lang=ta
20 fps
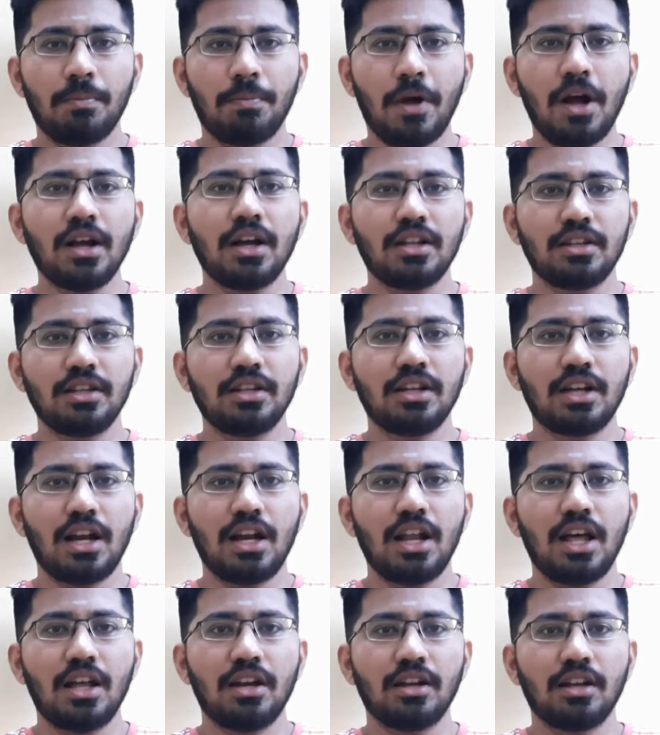பார்க்குறதுக்கு
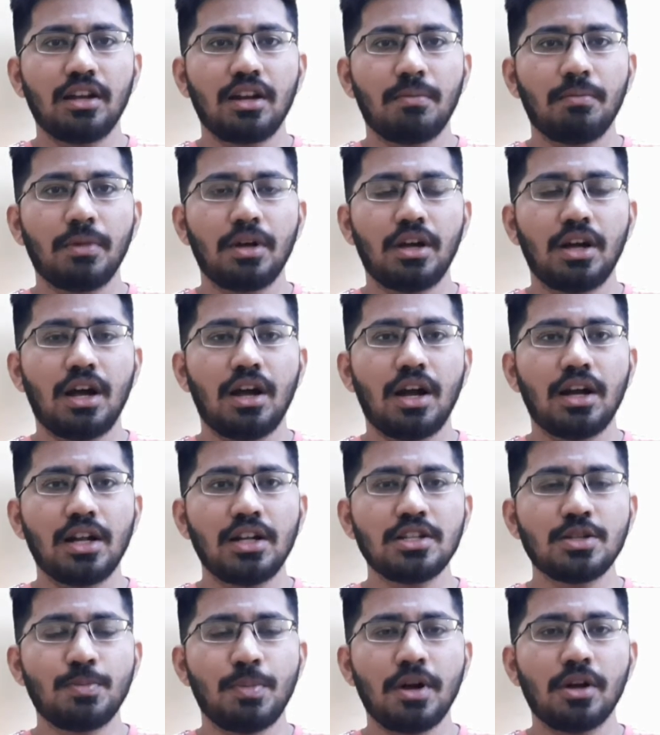நல்லா இருக்குது நம்ம
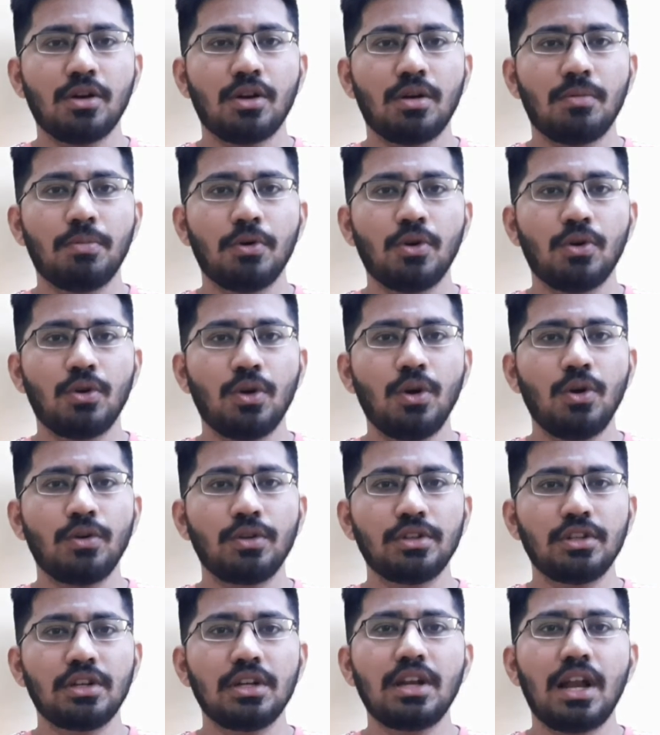அடல்ட்ஸ் பார்க்குறப்போ கூட
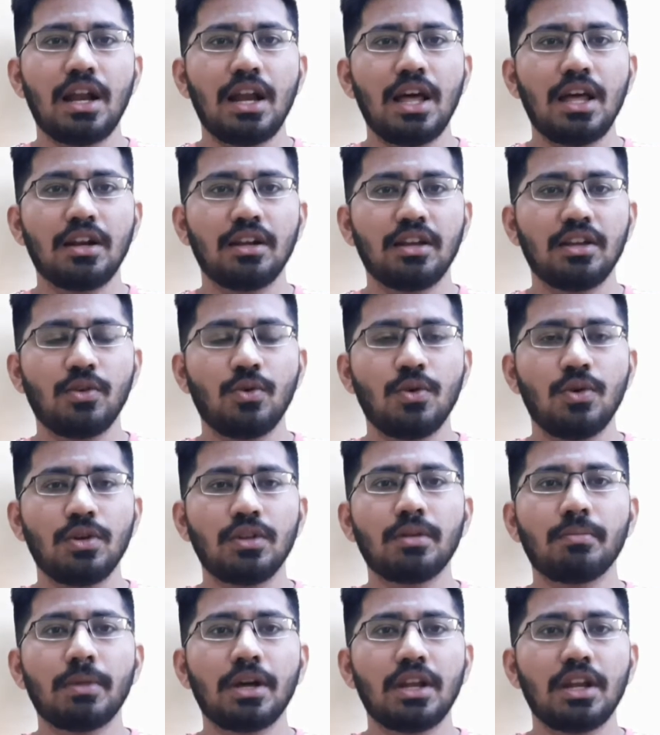வந்துட்டு நல்லா இருக்கு ஓ
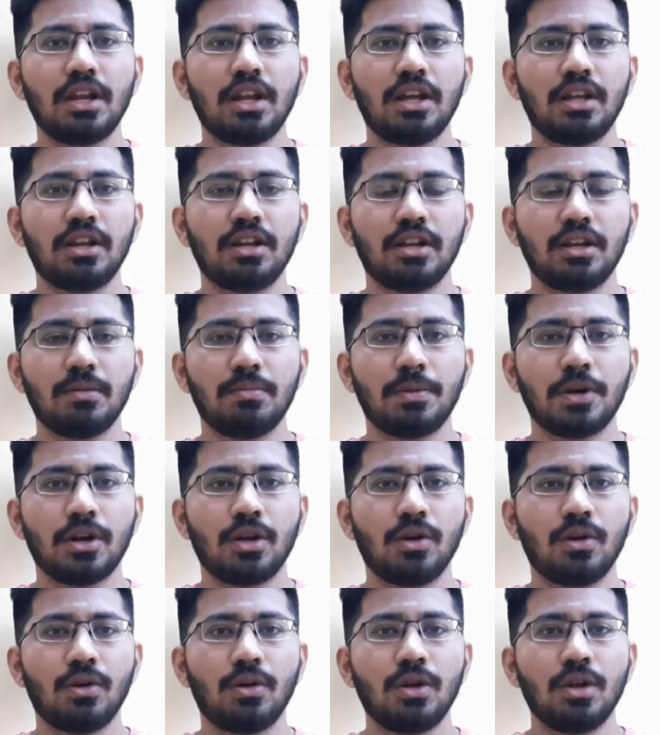இந்த மாதிரிலாம் இருக்குது
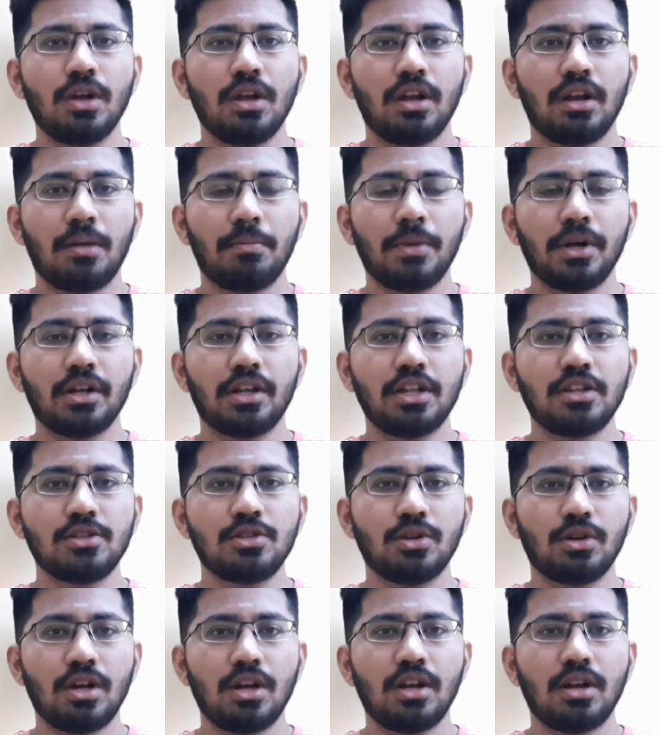படம் நம்ம
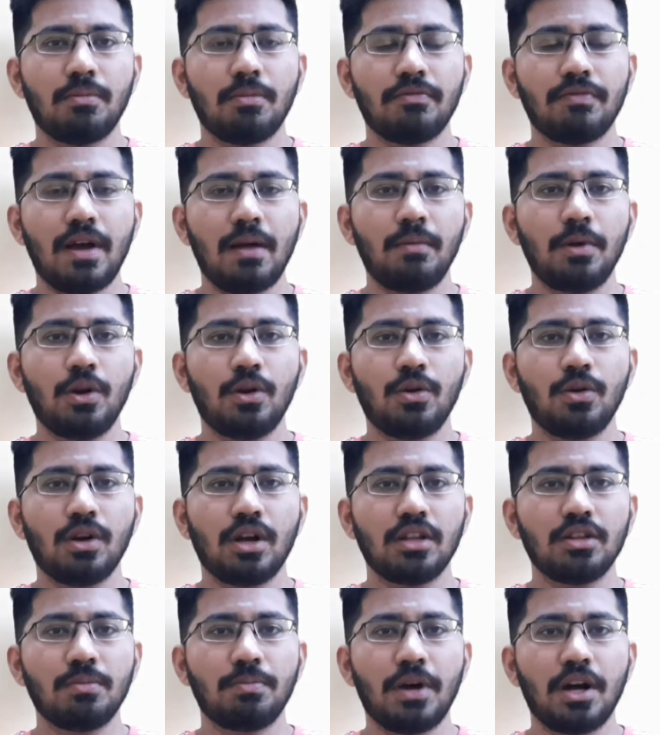கிட்ஸோட நம்ம ஃபேமிலியோட
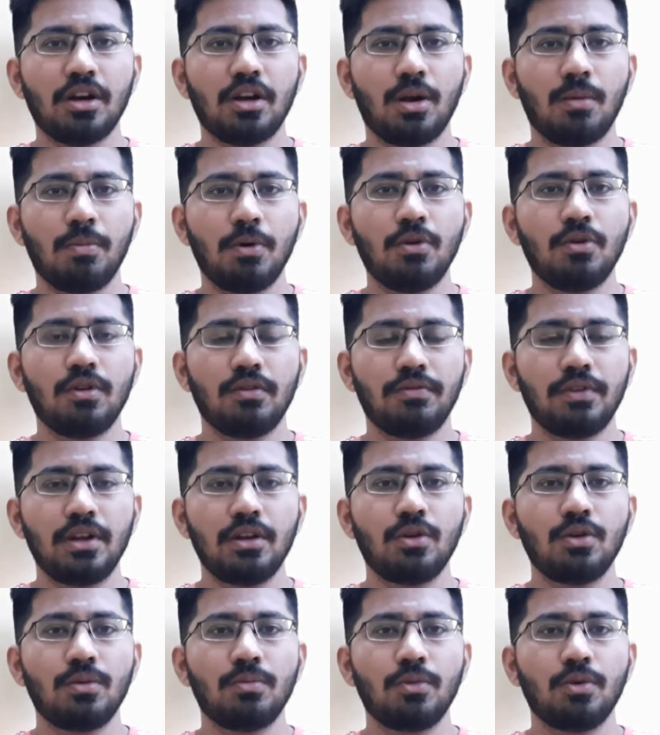உட்காந்து பார்க்குறப்போ ஒரு
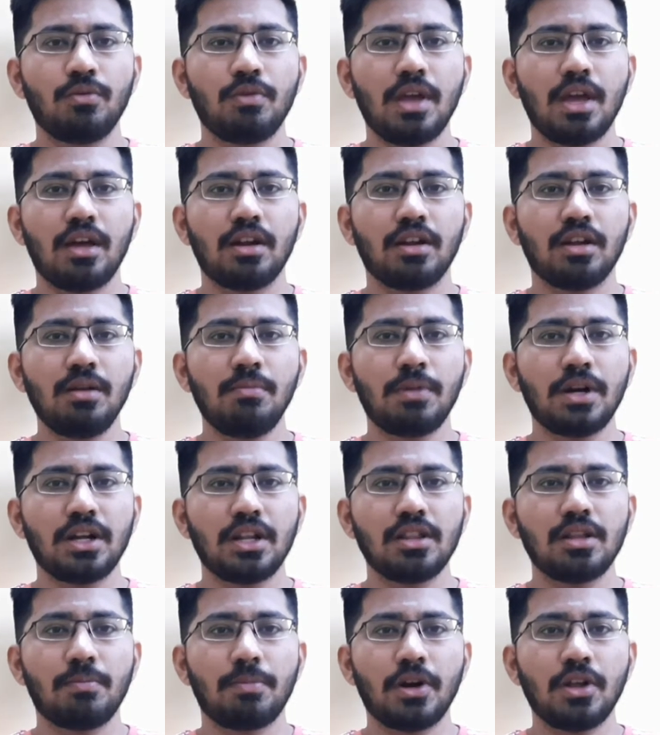ஃபீல் குட் மூவியாக இருக்குது பட்
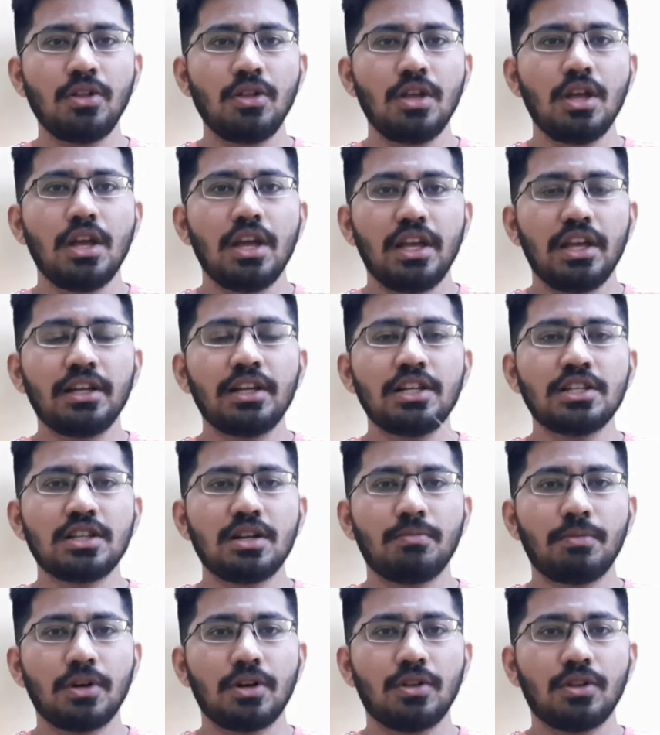இந்த படம்
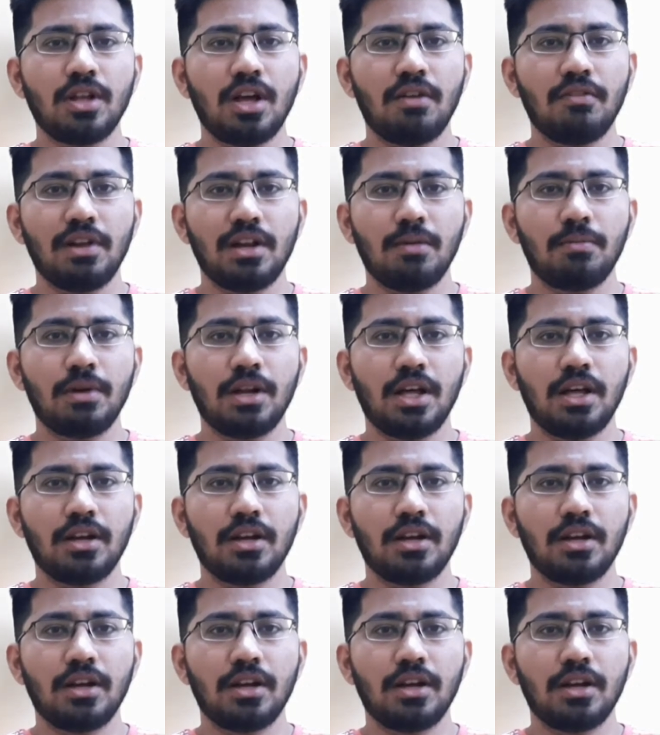இங்கிலீஷில் மட்டும்தான் அவைலபிளாக